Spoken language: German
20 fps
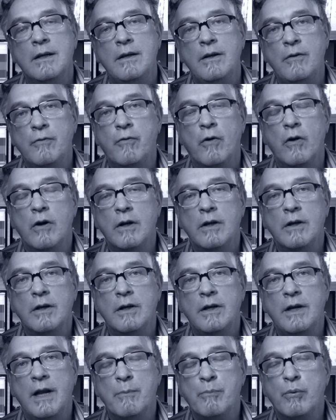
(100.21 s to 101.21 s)
die
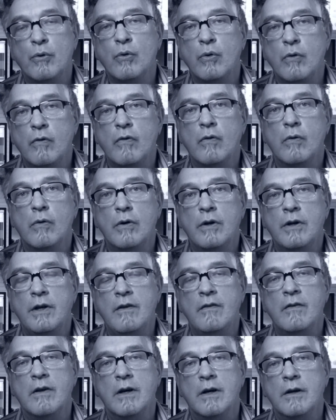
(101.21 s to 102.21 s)
Folge der Produktion
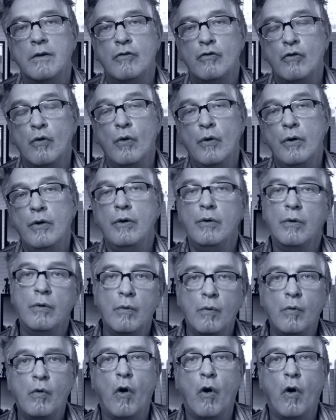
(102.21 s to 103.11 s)
dieser schönen